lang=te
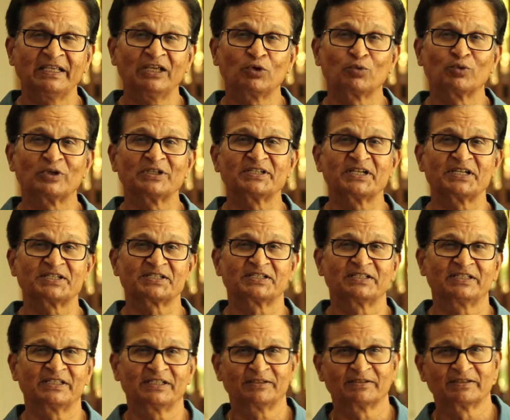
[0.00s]
ఈక్వల్
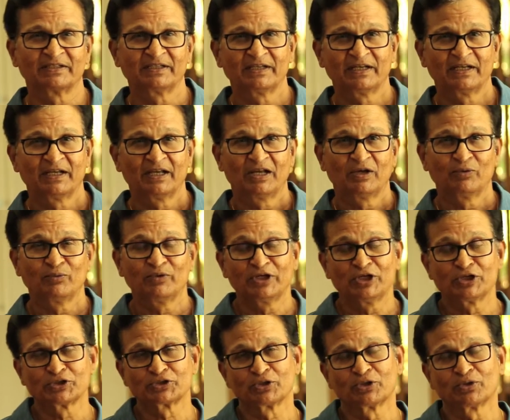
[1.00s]
చేసింది
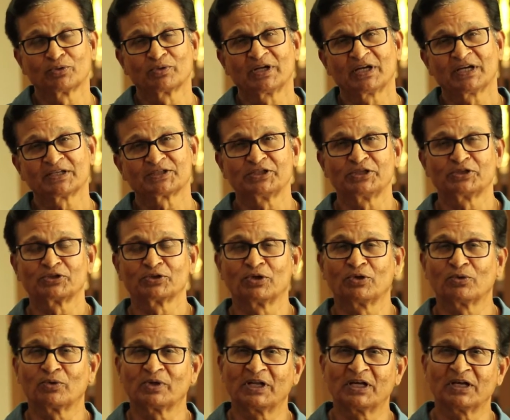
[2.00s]
విలేజ్లో ఉన్న సిటీలో
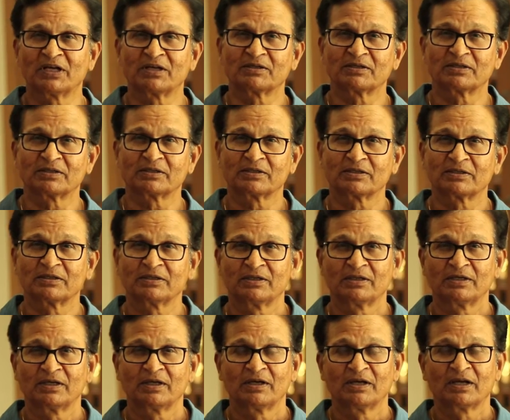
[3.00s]
ఉన్న
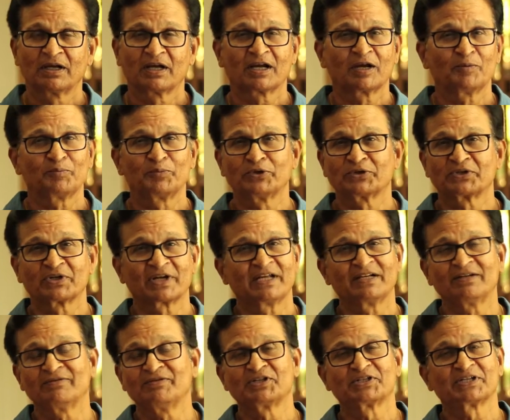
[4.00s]
కంప్యూటర్
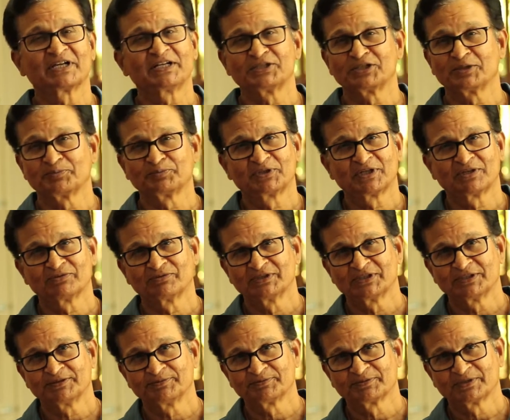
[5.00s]
అన్ని విషయాలు చెప్తా
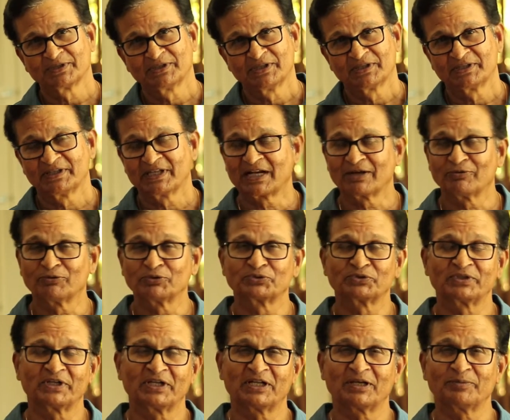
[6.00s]
ఉంది
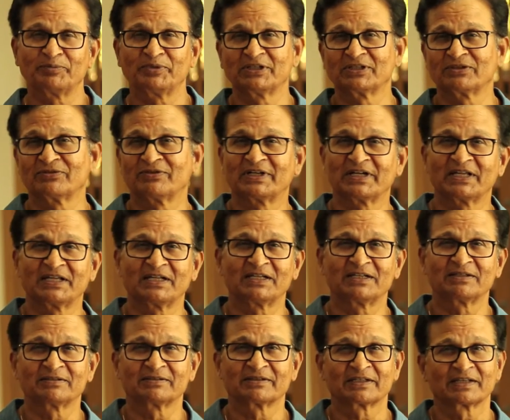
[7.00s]
ధనవంతుడైనా బీదవాడైనా
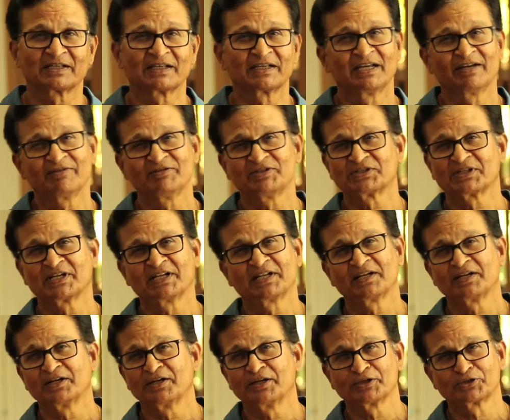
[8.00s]
ఏ
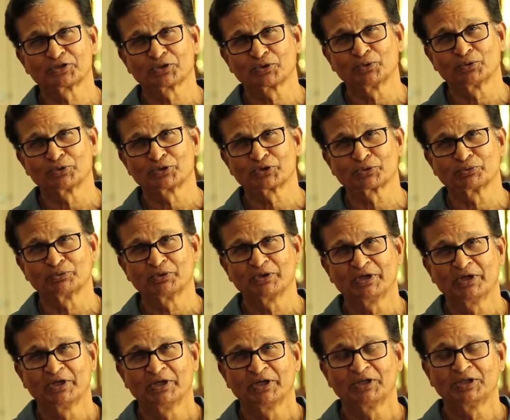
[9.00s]
విషయాన్ని నేర్చుకోవచ్చు
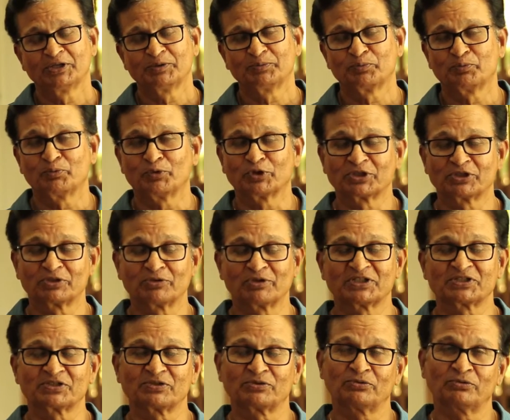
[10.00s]
ఇది మొత్తం
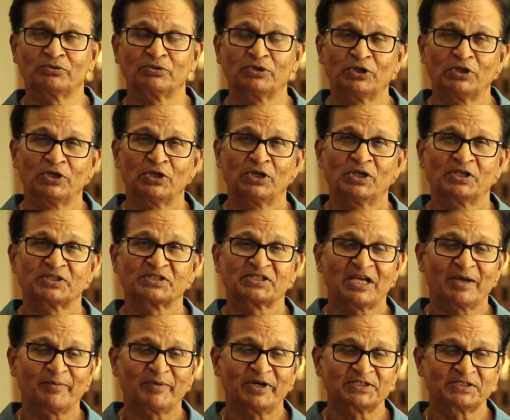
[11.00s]
అసలు
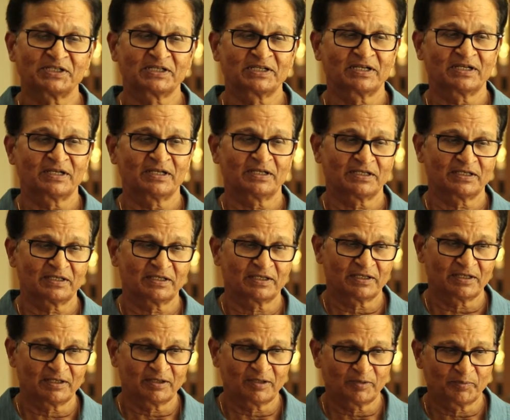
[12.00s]
సామాజిక
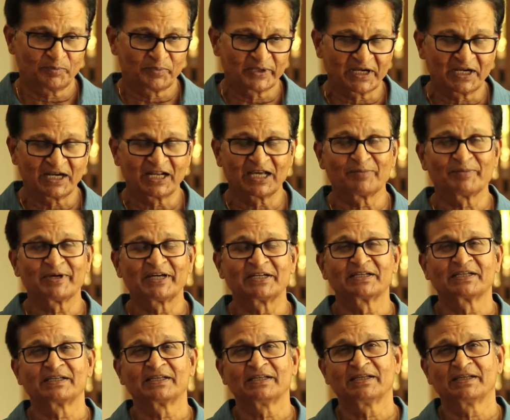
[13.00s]

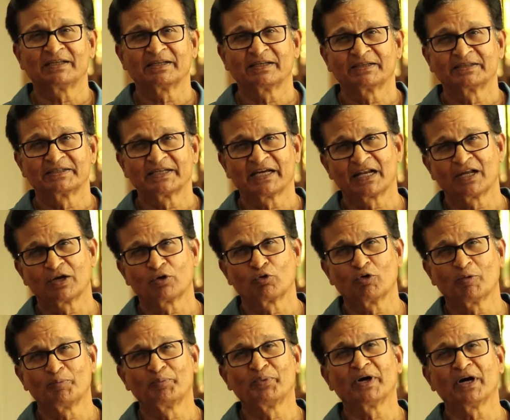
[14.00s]
పరిణామానికి చాలా
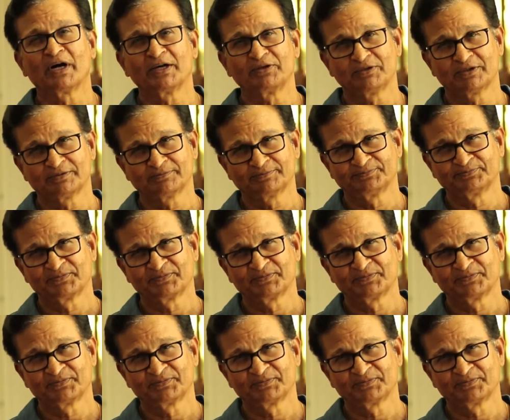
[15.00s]
గొప్ప ఆయుధం